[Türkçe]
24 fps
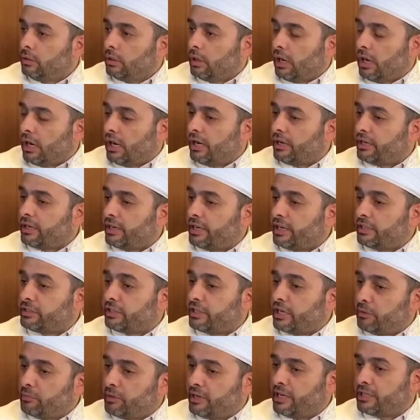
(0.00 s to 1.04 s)

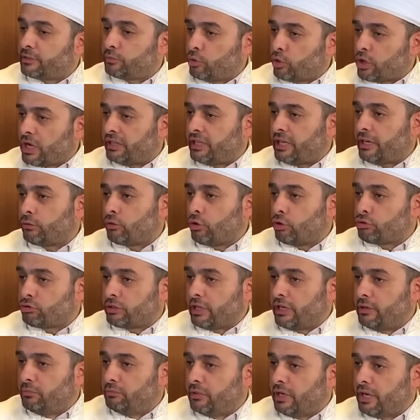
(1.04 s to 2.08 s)
Ahiretine biraz bu kadar
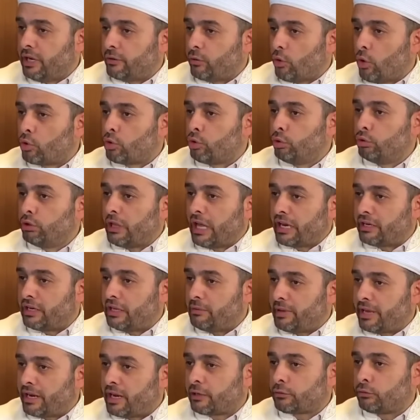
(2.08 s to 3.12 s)
gösterin bari. Okullarına
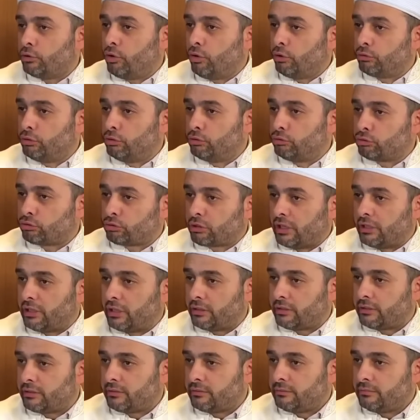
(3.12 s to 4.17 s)
meraklı olduğunuz kadar.
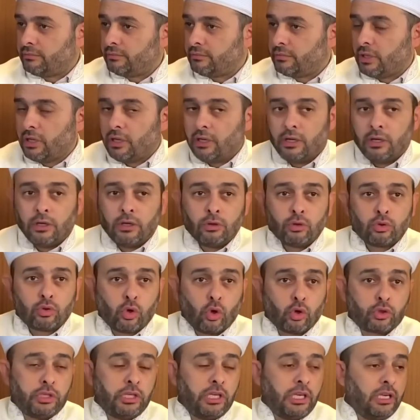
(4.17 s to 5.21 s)

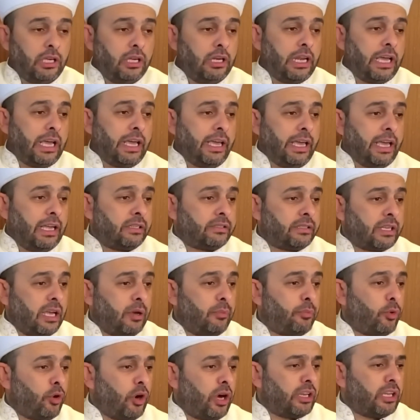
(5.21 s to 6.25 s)
Çok iyi LYS
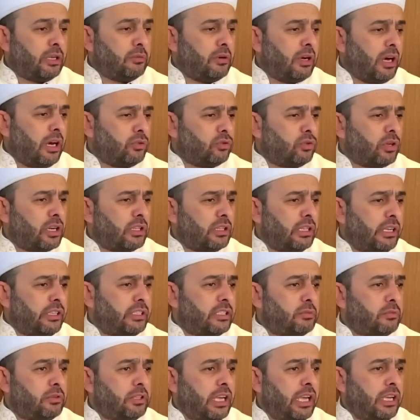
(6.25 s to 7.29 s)
puanı mı? Anların da
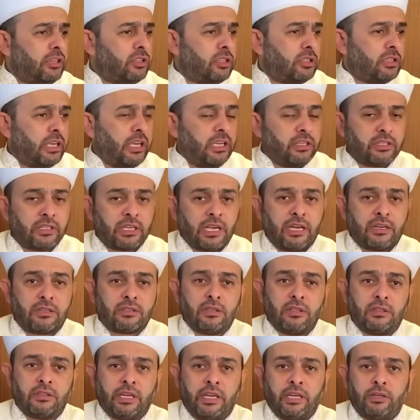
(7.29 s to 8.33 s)
ismi değişik değişik her
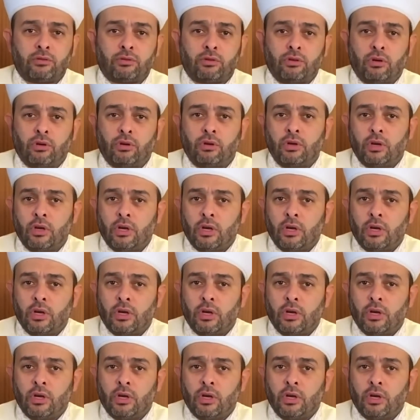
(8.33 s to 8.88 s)
yıl değişiyor.